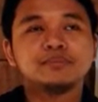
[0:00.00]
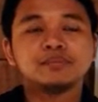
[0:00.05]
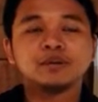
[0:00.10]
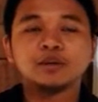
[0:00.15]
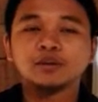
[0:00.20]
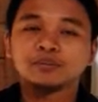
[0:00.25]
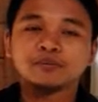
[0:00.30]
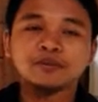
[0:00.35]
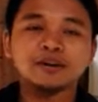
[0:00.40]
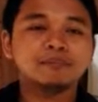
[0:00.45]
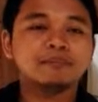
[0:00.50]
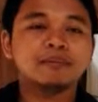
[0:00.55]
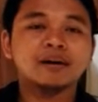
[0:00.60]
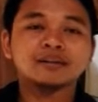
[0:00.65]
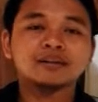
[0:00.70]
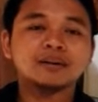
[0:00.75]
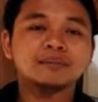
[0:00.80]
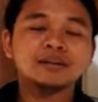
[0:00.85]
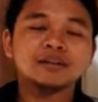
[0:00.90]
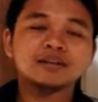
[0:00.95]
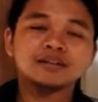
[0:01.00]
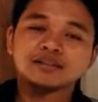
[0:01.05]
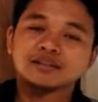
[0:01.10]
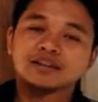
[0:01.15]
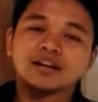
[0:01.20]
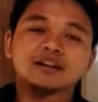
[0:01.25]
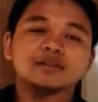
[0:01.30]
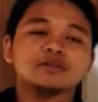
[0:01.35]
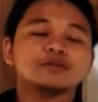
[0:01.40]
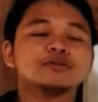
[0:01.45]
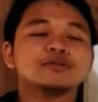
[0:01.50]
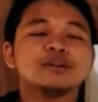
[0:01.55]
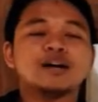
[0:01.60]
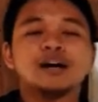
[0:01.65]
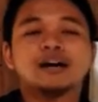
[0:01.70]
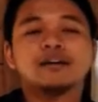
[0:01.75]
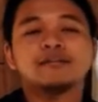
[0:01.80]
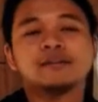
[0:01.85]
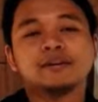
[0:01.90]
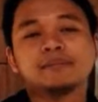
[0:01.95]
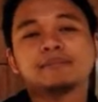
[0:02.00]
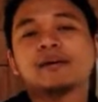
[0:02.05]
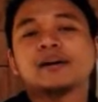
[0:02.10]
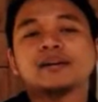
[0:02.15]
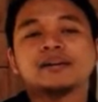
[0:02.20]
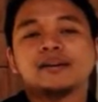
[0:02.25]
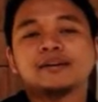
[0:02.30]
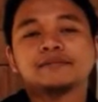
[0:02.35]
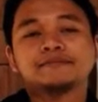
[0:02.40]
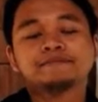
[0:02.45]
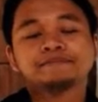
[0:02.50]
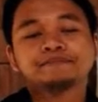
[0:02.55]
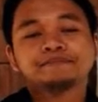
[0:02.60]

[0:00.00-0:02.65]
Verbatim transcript: belum wear pack, tapi setelah itu udah pack ya.